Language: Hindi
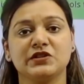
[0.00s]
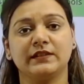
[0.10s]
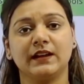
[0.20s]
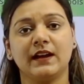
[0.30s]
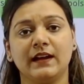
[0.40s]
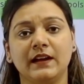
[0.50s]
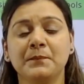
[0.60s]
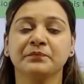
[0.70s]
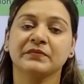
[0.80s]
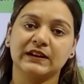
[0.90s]
जाता है
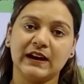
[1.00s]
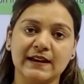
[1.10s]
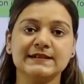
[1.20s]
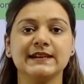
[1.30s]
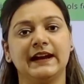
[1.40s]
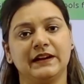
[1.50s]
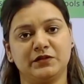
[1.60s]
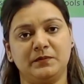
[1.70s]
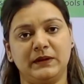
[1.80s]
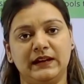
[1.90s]
क्लास
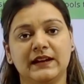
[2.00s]
एट्थ में